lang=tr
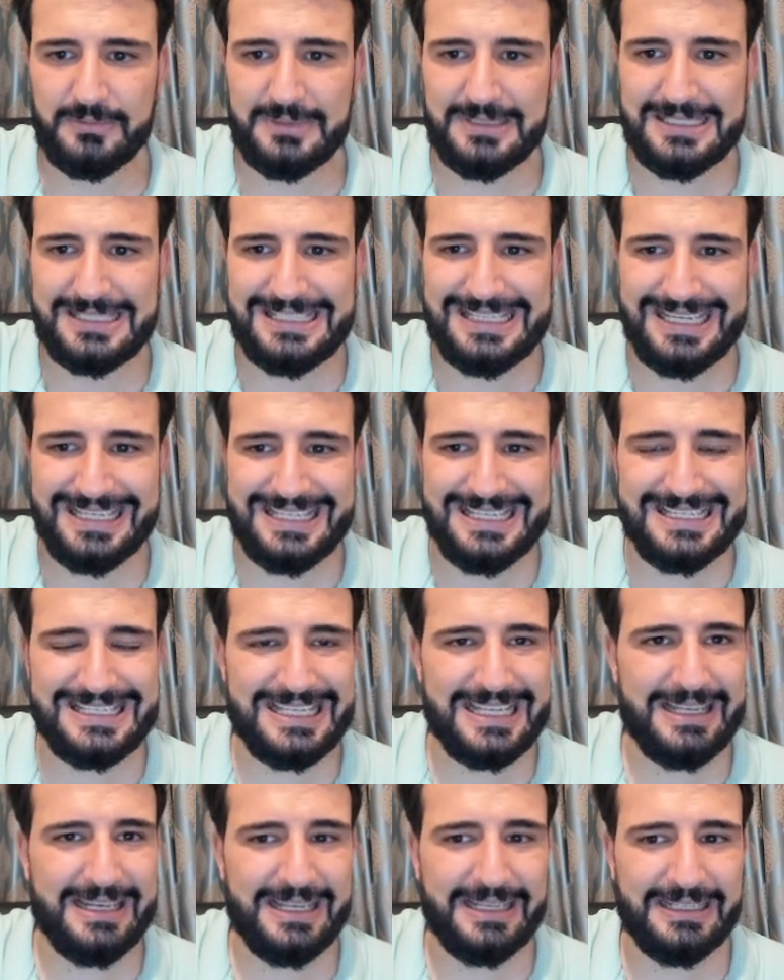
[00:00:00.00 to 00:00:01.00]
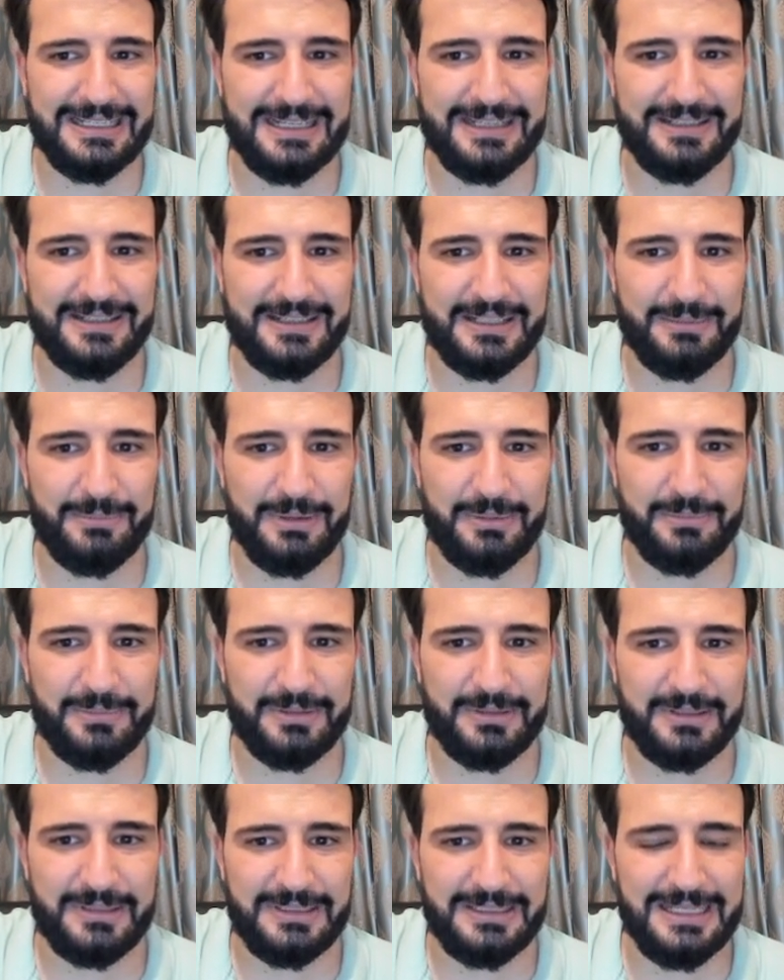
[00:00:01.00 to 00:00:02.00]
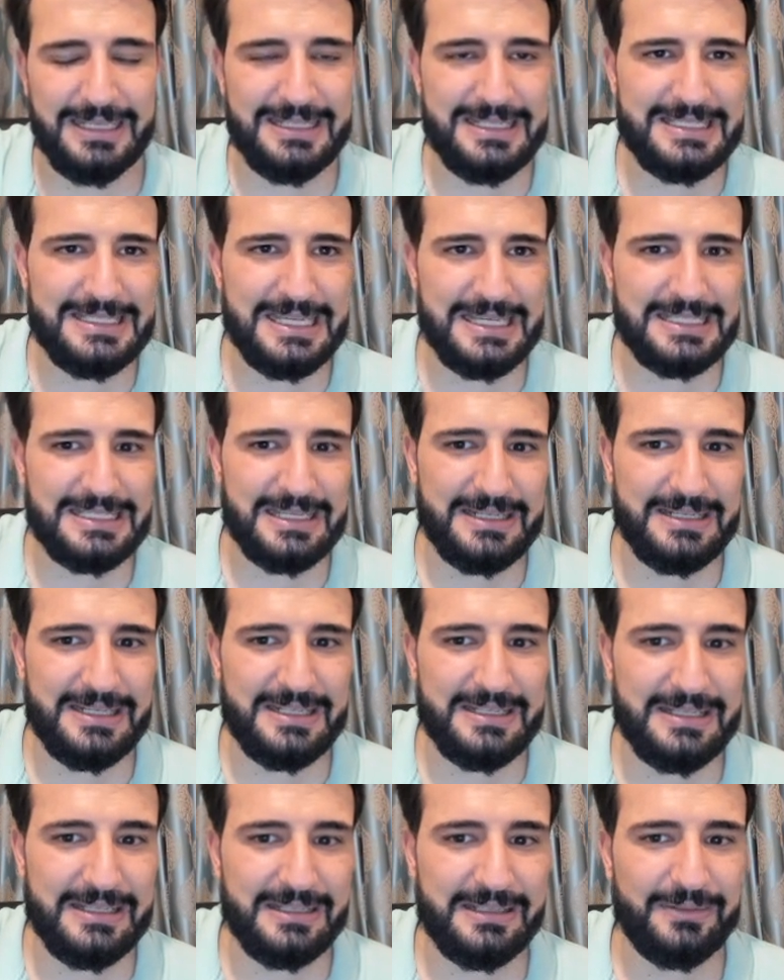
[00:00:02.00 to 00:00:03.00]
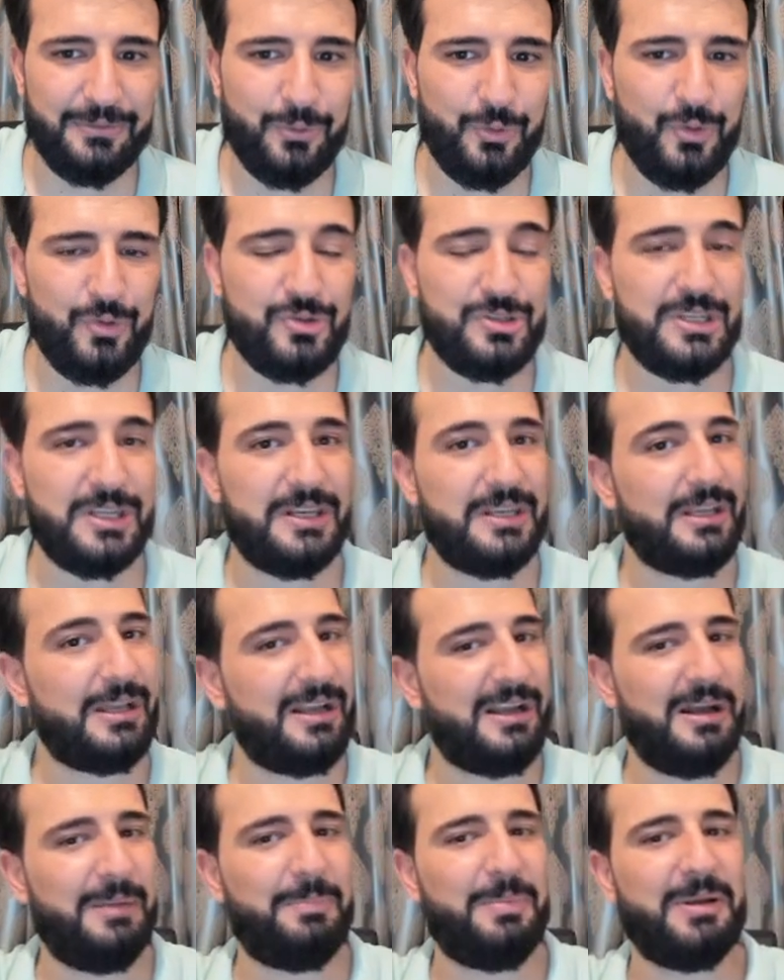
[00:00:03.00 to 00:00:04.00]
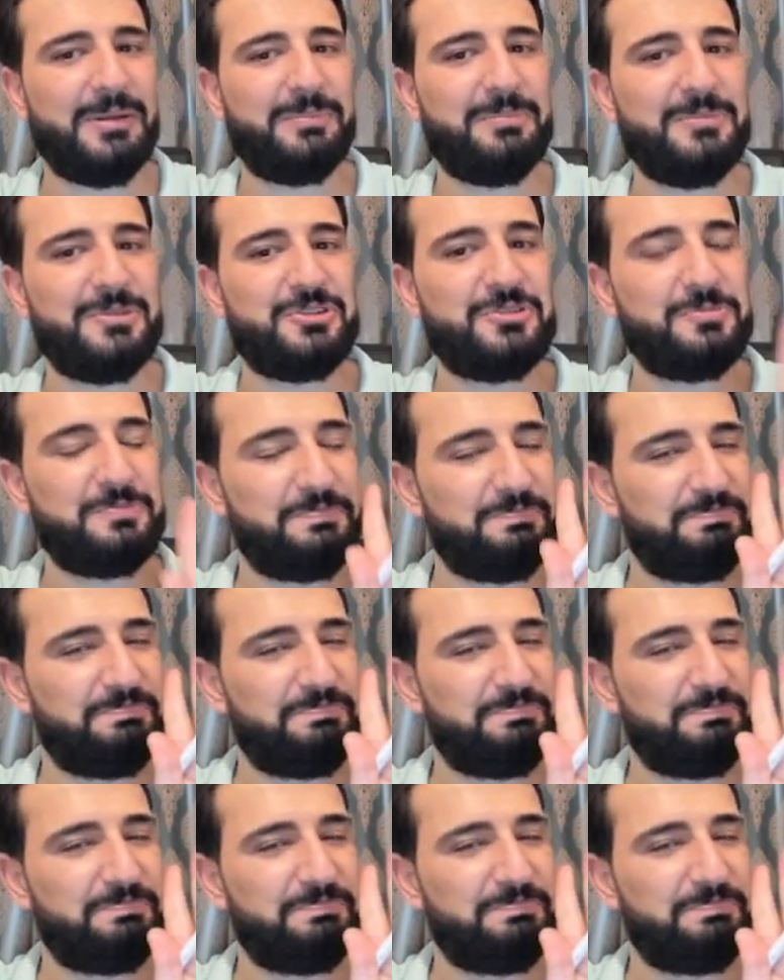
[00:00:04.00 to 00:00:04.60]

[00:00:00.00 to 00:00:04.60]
8 TL yani tamam mı? 7.87 üzeri kapatmış.